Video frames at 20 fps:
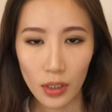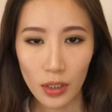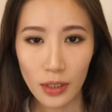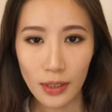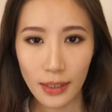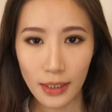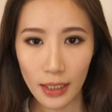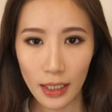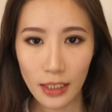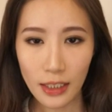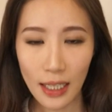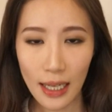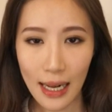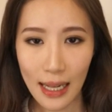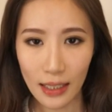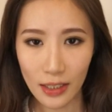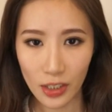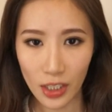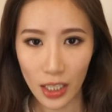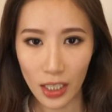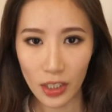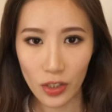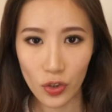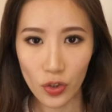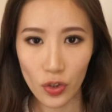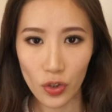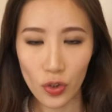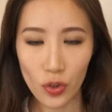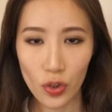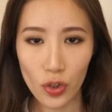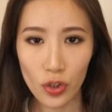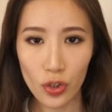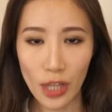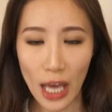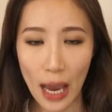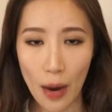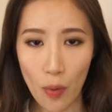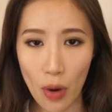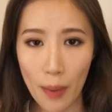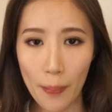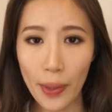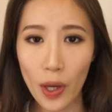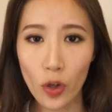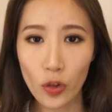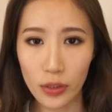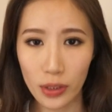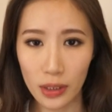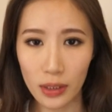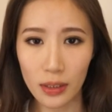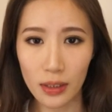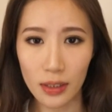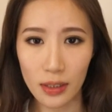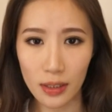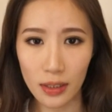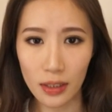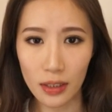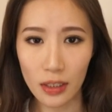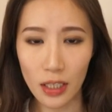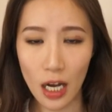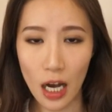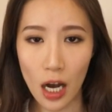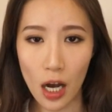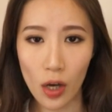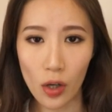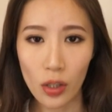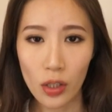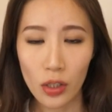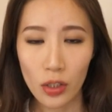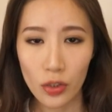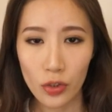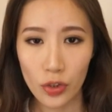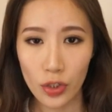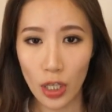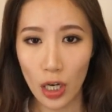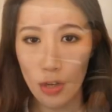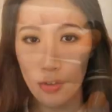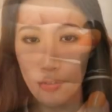接下来这一支是台湾没有进的色号，叫